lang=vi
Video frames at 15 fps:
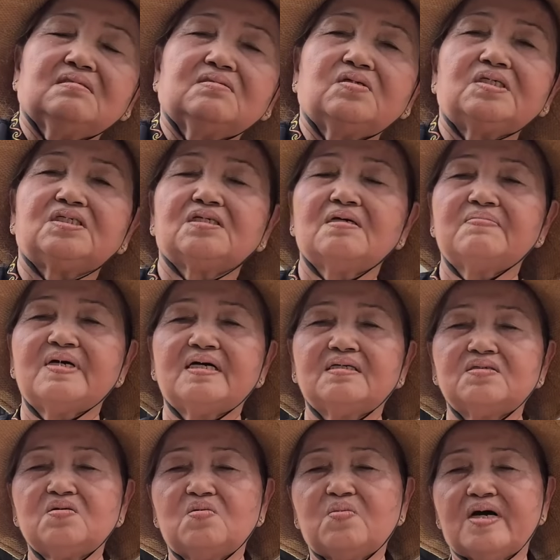
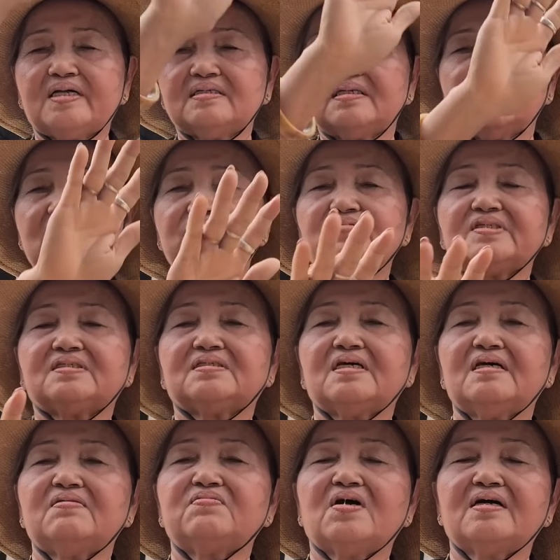Visamando Vanti
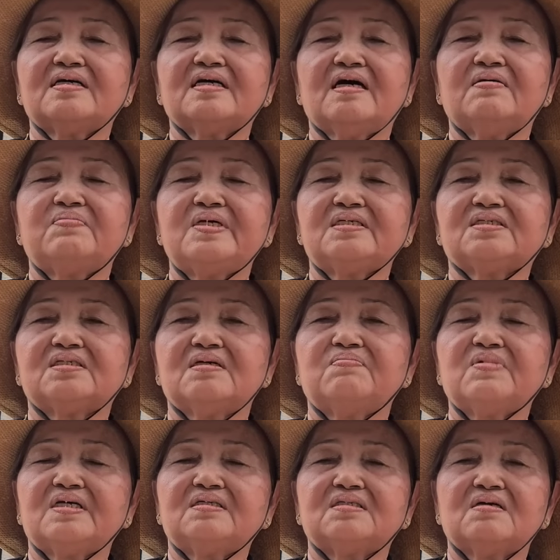Vessay Vankai
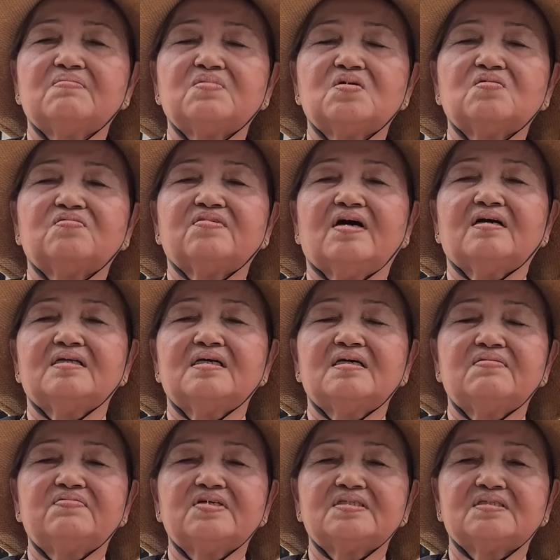Bissamachamo Phạ
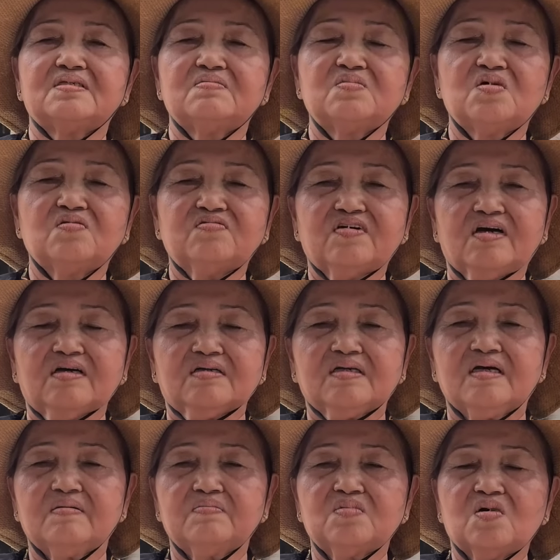Đi Vessay Mô Phạ
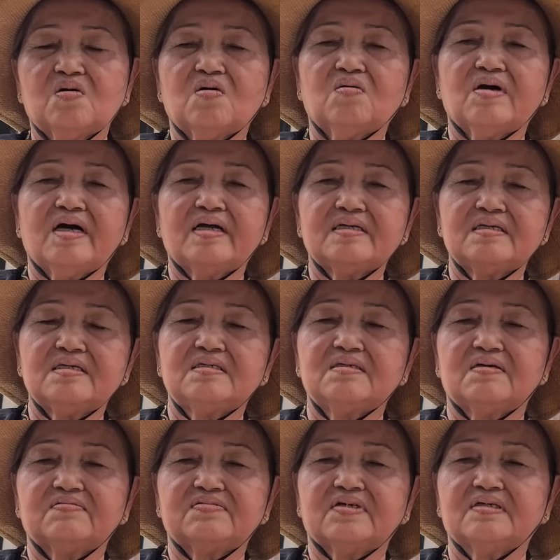Nam Mô A Di
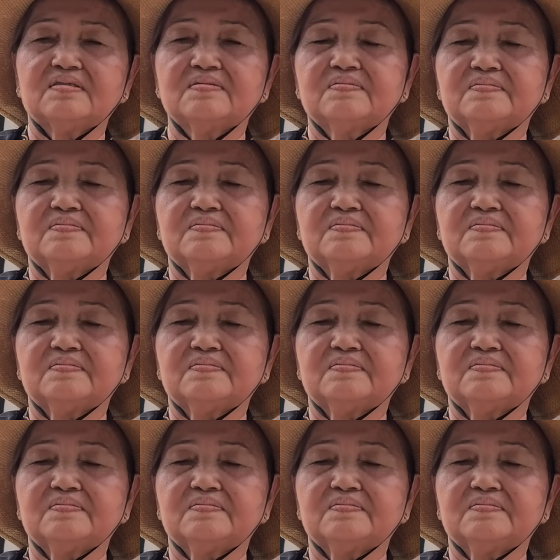Đà Phật